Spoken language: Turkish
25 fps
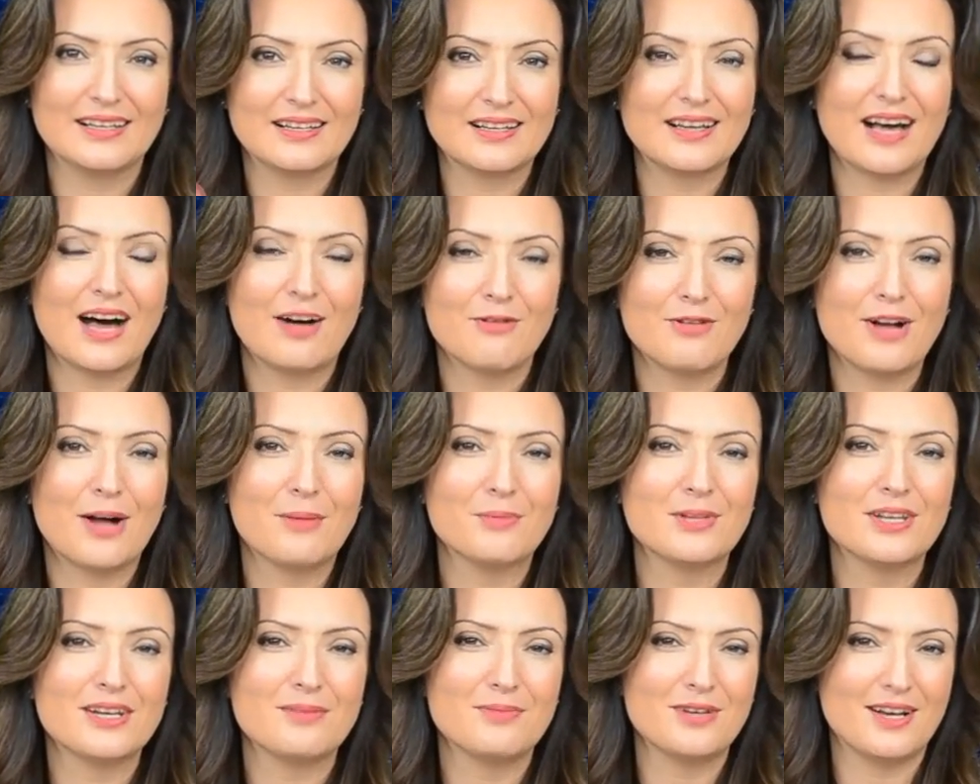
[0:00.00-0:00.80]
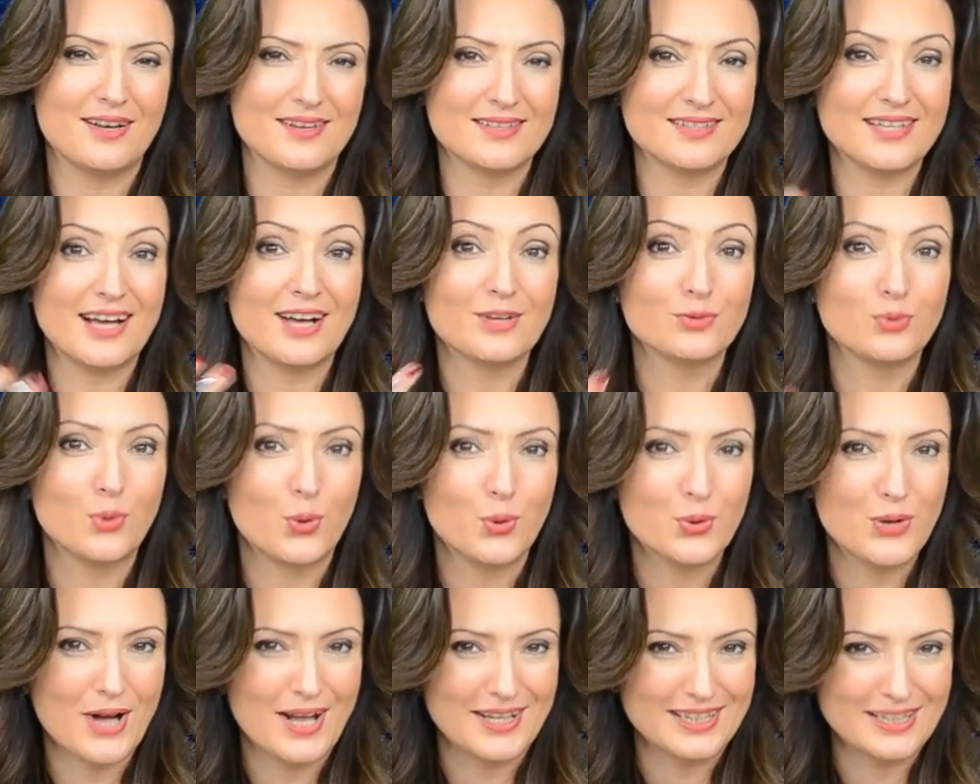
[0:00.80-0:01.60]
kavramları biraz daha
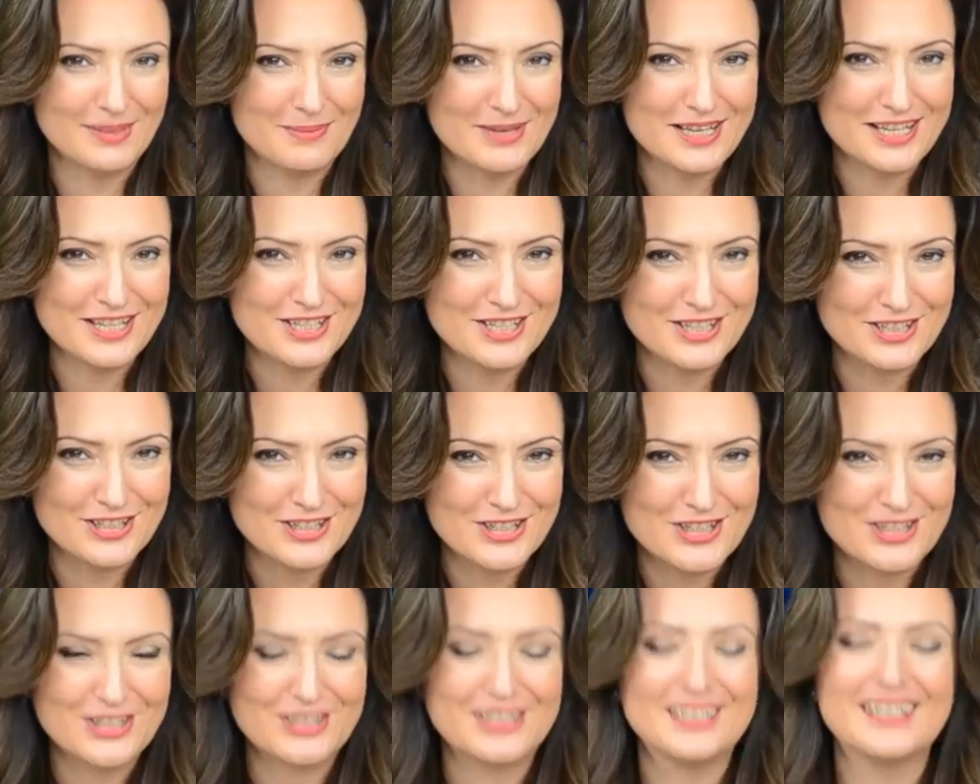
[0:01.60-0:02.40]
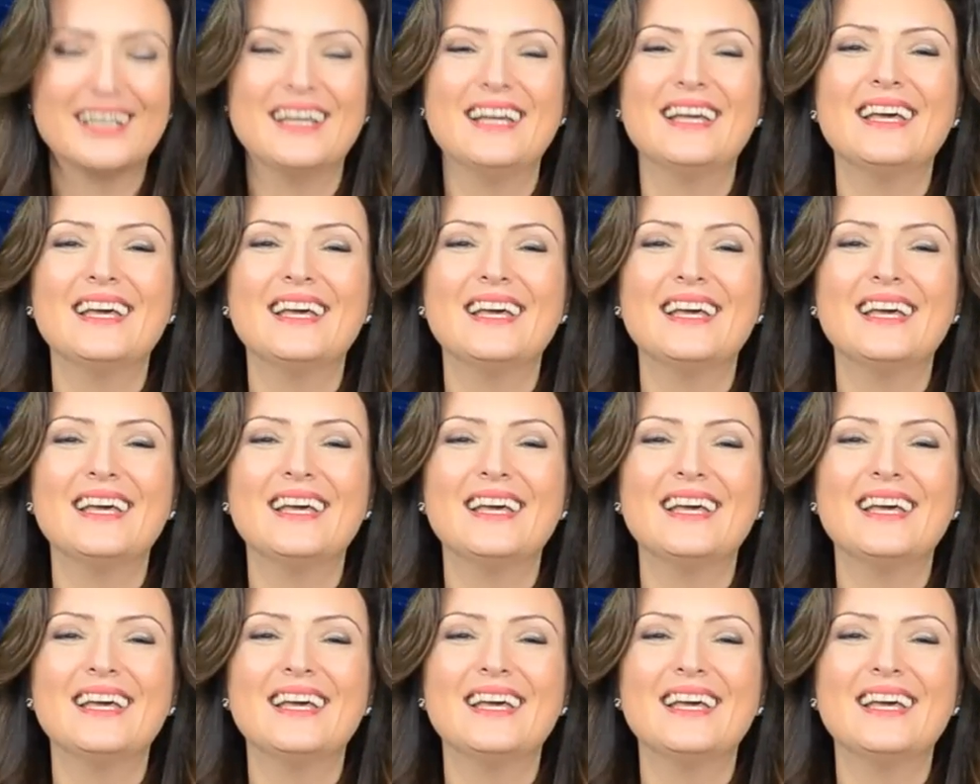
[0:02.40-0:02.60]
doğru anlamaya çalışın.